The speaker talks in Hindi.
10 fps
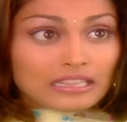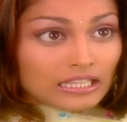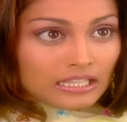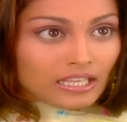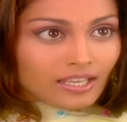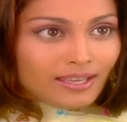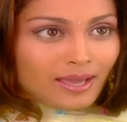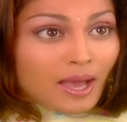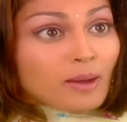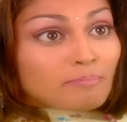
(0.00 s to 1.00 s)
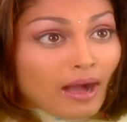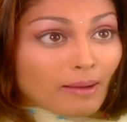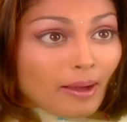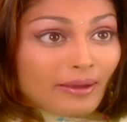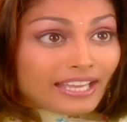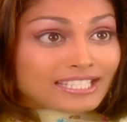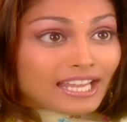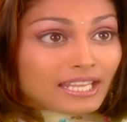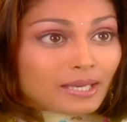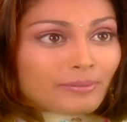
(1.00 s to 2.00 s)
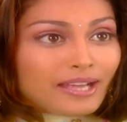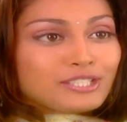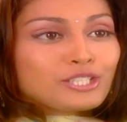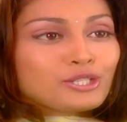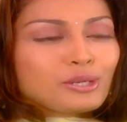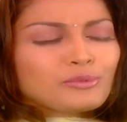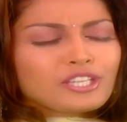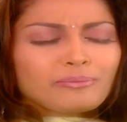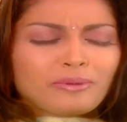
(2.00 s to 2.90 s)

जो कि लाइफ के हर एक चैलेंजेस का बहादुरी से